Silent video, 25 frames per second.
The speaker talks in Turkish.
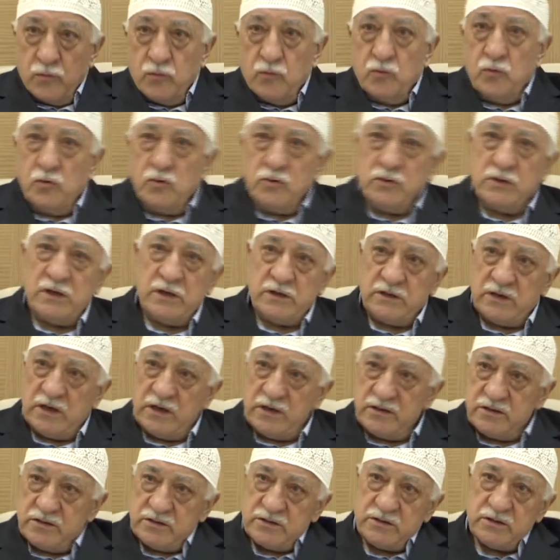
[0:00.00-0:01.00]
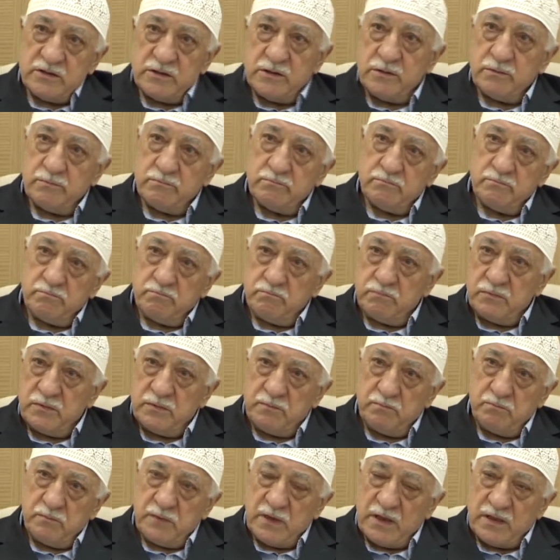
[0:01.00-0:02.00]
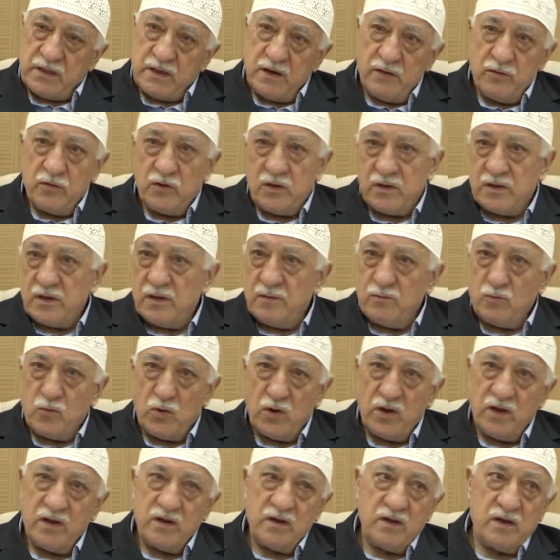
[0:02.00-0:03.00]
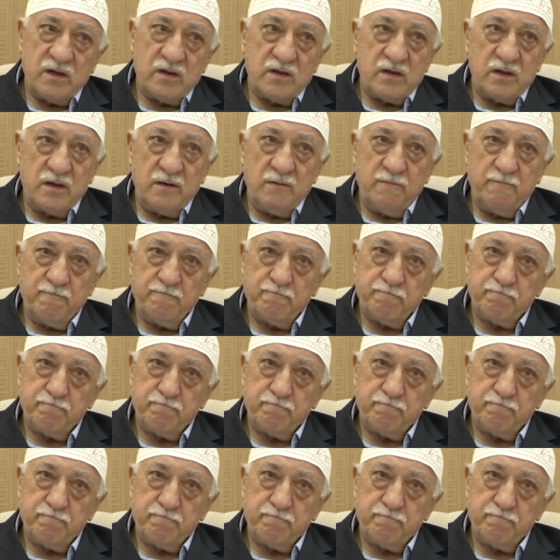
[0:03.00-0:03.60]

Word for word: Diyor ki kendisini tedavi eden, muayene eden